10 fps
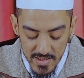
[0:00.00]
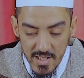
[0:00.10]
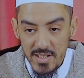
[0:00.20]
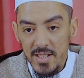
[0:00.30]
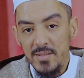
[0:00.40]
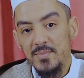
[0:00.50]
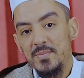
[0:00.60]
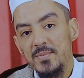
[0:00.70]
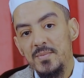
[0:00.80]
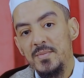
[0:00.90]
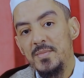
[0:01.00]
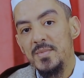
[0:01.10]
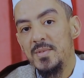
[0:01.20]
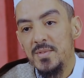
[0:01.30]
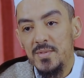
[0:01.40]
يعني
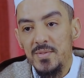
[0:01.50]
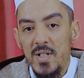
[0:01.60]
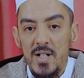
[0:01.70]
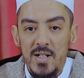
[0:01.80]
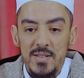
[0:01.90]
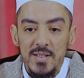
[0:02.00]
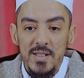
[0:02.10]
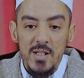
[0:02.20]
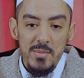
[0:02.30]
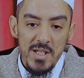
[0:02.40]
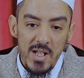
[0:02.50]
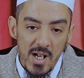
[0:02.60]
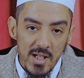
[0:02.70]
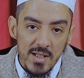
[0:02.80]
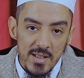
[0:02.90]
فلم
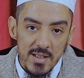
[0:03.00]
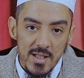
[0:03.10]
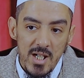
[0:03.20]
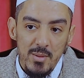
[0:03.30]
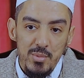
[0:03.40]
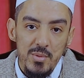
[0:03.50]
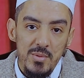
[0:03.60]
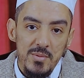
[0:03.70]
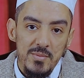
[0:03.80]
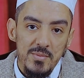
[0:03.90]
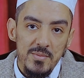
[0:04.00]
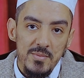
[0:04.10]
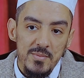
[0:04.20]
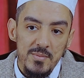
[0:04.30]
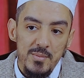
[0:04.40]
يلحق كعب
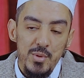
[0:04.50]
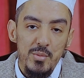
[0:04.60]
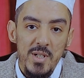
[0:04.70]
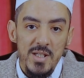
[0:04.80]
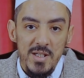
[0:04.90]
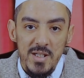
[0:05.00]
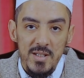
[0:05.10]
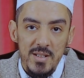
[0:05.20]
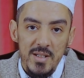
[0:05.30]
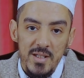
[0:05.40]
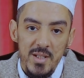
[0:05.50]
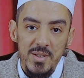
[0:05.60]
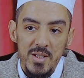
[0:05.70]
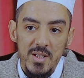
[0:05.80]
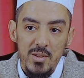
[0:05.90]
بن مالك
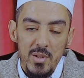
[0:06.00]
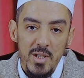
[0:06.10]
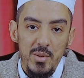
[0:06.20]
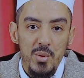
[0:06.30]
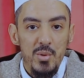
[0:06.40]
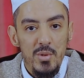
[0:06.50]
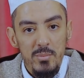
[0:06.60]
رضي الله عنه